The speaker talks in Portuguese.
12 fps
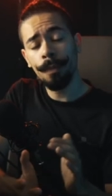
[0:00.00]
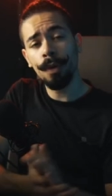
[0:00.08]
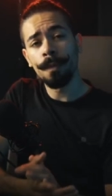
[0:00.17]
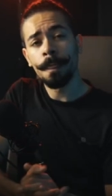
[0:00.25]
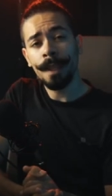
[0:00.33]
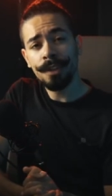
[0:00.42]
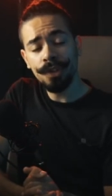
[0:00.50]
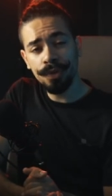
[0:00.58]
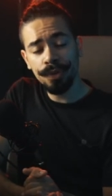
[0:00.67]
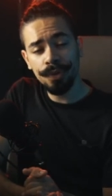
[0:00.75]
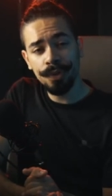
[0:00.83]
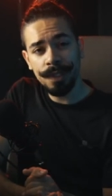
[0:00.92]
Bom,
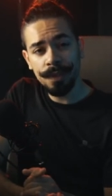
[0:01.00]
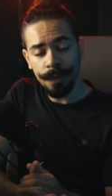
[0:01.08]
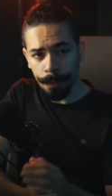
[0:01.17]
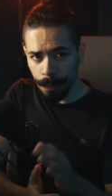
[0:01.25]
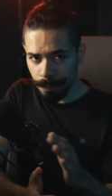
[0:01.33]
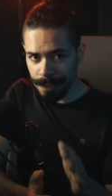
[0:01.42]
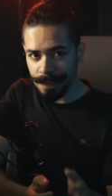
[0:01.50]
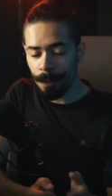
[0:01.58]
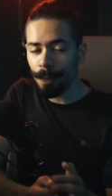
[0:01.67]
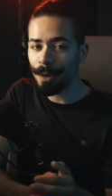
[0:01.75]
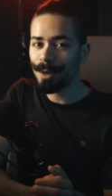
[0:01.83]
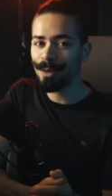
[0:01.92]
dito tudo isso, vamos conversar
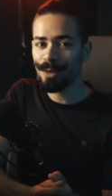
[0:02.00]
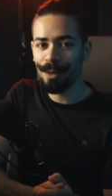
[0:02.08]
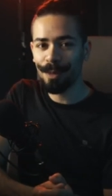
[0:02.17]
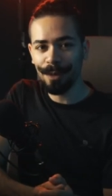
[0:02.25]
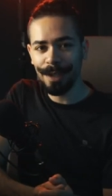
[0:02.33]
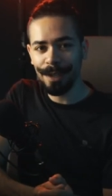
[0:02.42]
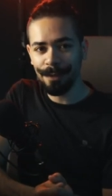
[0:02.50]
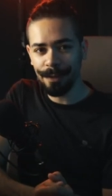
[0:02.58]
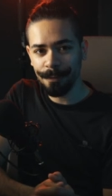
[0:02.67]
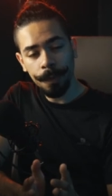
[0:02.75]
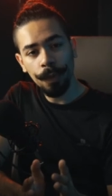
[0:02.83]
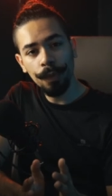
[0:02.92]
um pouquinho sobre o
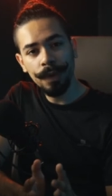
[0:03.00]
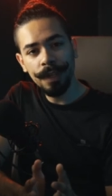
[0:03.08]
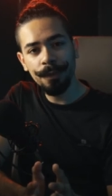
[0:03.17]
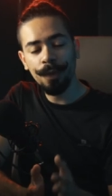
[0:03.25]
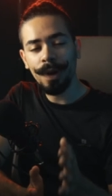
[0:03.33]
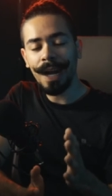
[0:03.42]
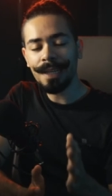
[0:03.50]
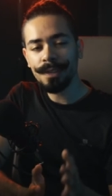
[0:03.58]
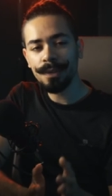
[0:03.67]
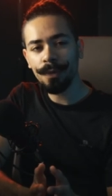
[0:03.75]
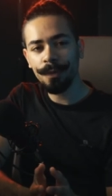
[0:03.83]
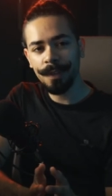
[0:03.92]
livro. O livro
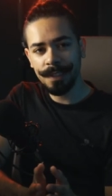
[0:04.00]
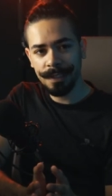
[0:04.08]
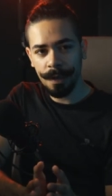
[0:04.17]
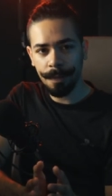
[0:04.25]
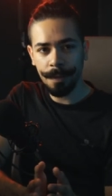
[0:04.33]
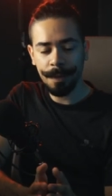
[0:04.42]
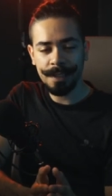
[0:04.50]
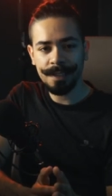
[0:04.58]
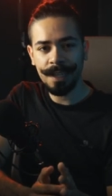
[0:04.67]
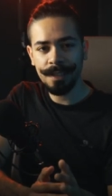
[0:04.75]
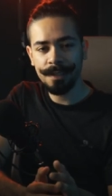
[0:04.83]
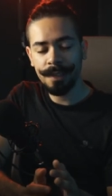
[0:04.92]
Astrofísica para
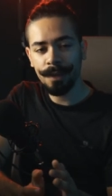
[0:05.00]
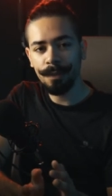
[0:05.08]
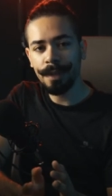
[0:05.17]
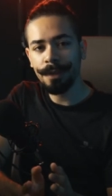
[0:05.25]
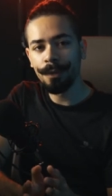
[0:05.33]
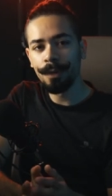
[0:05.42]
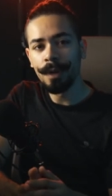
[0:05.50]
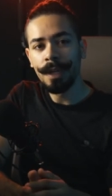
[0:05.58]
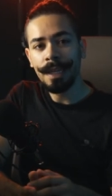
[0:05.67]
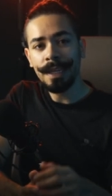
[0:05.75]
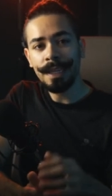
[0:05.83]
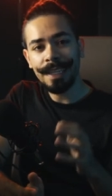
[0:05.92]
Apressados, ele é um livro
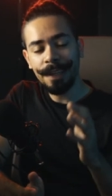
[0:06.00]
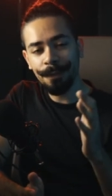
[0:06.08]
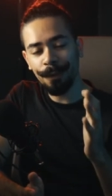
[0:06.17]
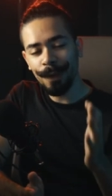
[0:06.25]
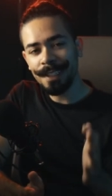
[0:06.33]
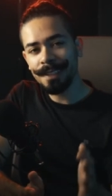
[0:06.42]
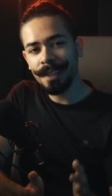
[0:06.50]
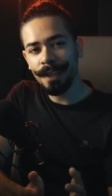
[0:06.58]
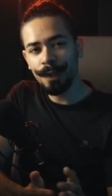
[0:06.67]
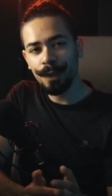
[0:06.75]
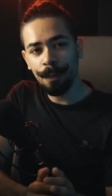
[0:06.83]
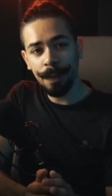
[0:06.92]
que foi
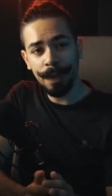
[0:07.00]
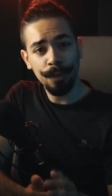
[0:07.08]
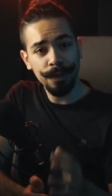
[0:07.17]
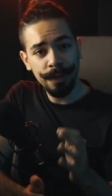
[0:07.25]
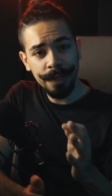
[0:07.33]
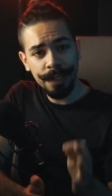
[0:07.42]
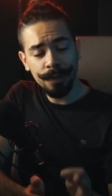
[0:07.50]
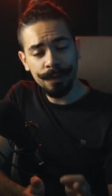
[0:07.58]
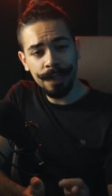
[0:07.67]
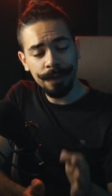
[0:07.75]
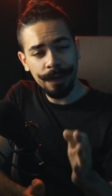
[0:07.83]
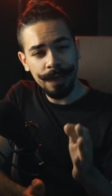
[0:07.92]
escrito pelo Neil
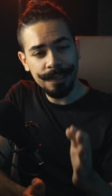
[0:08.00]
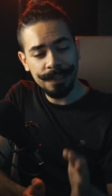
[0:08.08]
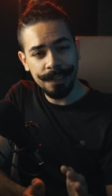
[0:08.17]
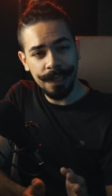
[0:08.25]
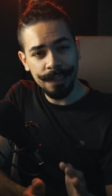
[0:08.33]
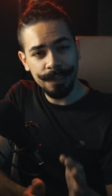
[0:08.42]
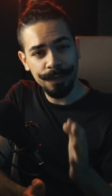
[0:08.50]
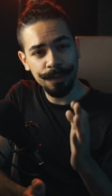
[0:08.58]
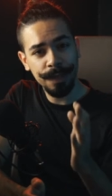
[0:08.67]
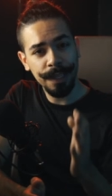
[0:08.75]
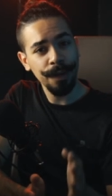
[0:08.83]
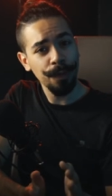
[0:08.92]
deGrasse
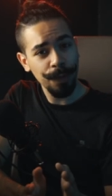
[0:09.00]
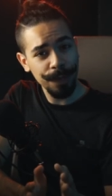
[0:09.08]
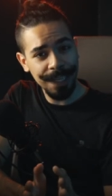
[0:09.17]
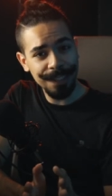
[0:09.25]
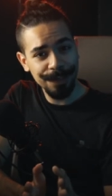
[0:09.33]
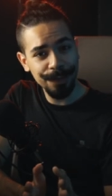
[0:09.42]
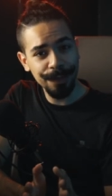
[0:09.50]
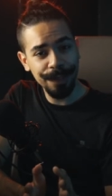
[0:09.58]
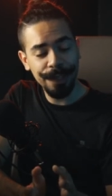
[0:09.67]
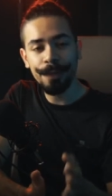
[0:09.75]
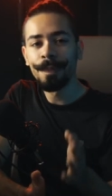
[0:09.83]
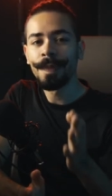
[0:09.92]
Tyson. Quem não conhece o
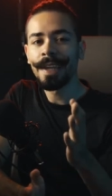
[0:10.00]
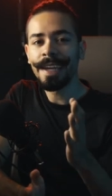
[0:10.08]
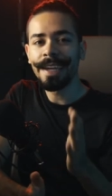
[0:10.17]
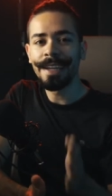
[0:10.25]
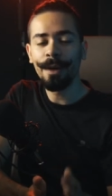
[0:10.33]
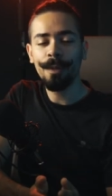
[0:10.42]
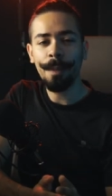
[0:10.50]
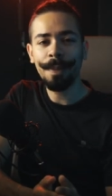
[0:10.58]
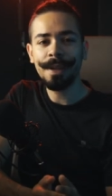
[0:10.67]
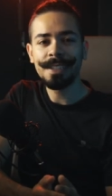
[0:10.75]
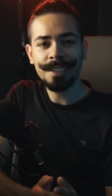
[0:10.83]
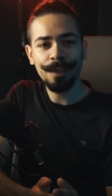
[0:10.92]
Neil, ele é o
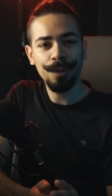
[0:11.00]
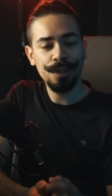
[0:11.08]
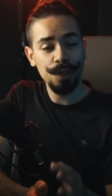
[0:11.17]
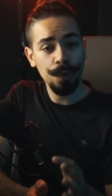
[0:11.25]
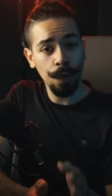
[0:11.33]
apresentador de